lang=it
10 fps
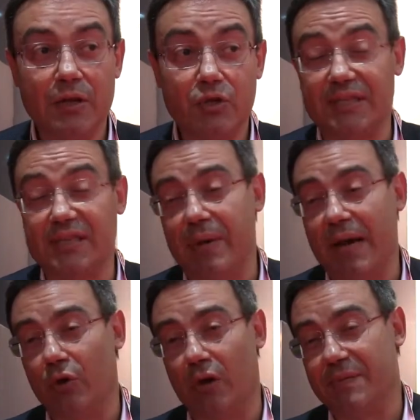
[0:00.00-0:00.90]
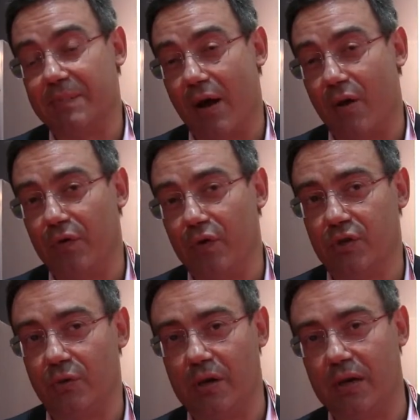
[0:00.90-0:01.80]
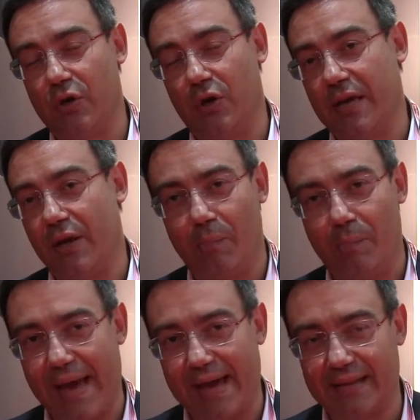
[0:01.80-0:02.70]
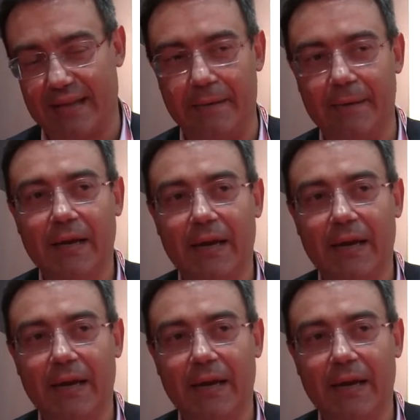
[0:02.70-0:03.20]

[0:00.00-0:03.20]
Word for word: Ci è sembrato che SMAO fosse un'occasione da non perdere,